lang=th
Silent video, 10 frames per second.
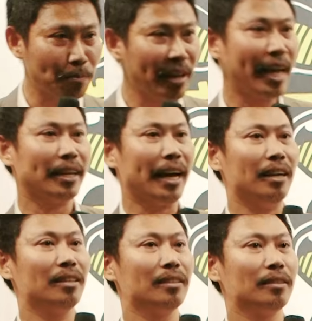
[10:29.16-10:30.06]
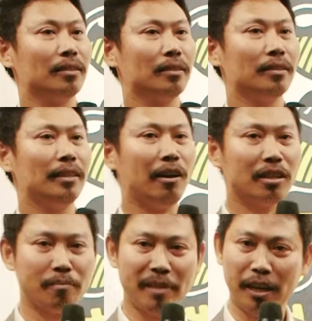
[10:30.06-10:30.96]
สำเร็จแล้ว
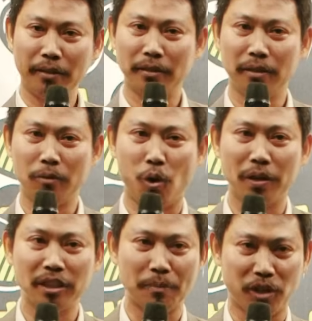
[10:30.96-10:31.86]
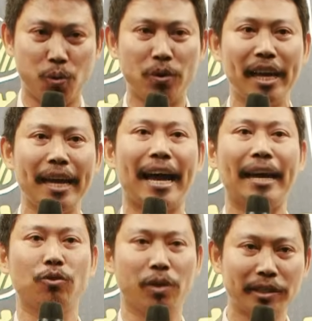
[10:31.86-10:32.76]
เราจะมีคนสืบสกุลได้ยังไง
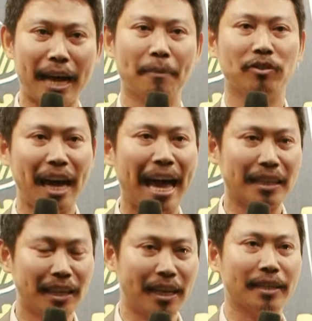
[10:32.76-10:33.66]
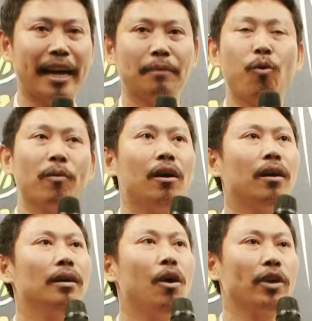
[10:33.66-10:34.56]
ตัวที่3เราจะหาเจอจากไหนผมก็
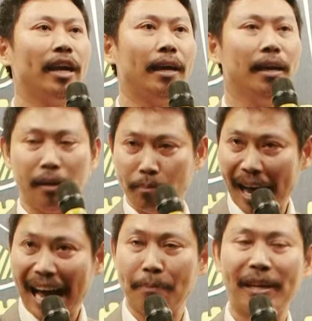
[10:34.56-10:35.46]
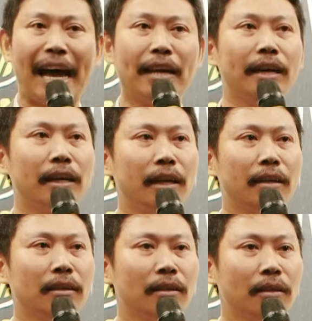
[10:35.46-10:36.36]
โอเคผ่านไปหลายเดือนเลย